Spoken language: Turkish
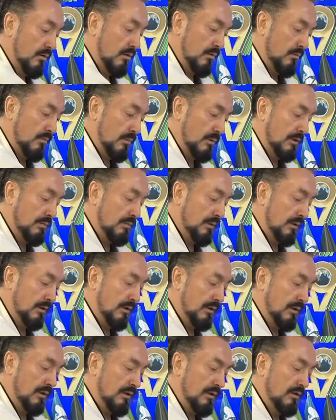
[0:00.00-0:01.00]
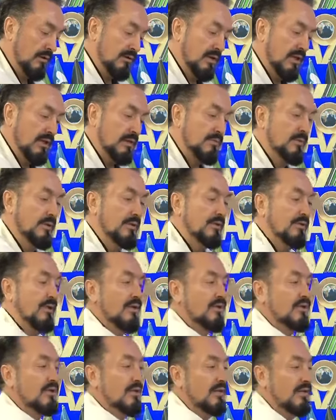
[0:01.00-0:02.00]
Mesela bak tesbihin
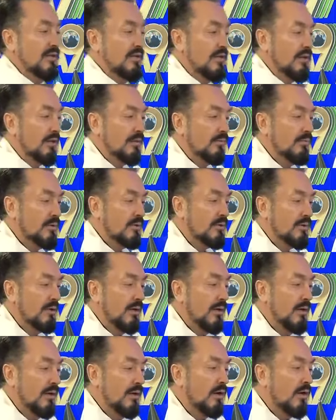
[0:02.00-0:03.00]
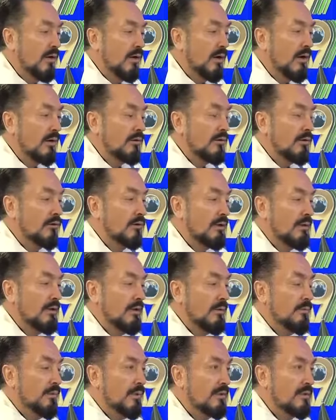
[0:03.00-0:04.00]
taşlarını yaratmış. Allah onları da
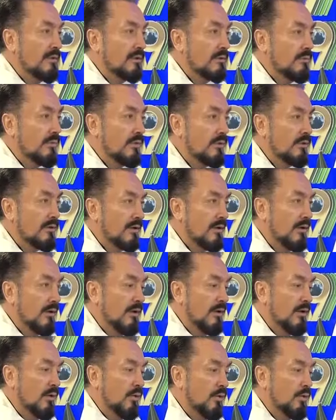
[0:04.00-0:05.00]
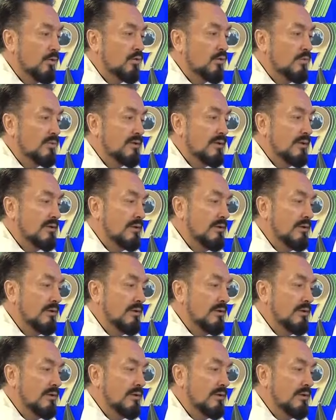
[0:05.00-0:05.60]
ipe dizmiş hoşumuza gitsin